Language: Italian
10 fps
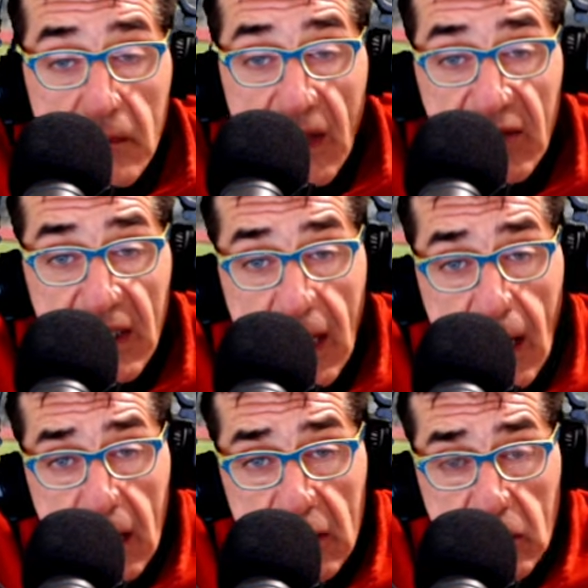
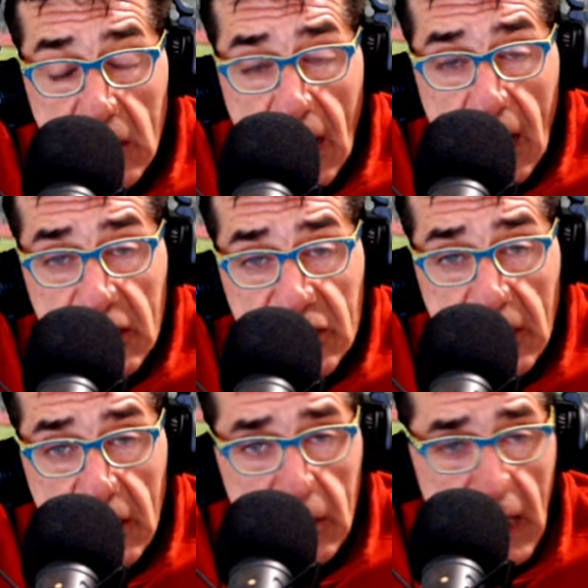Vignato,
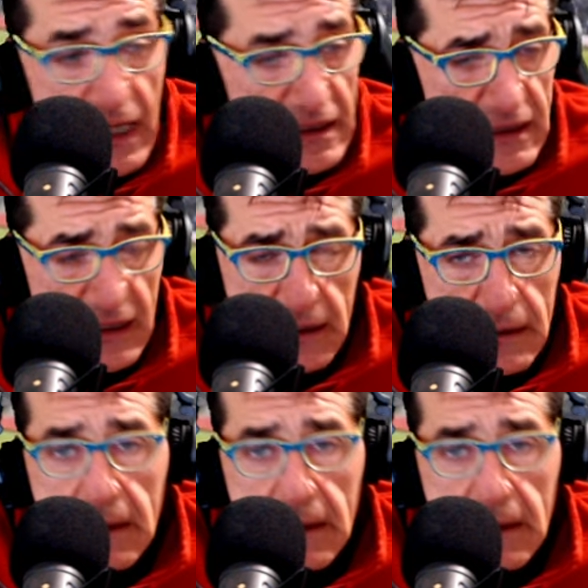Naci, Ureschi,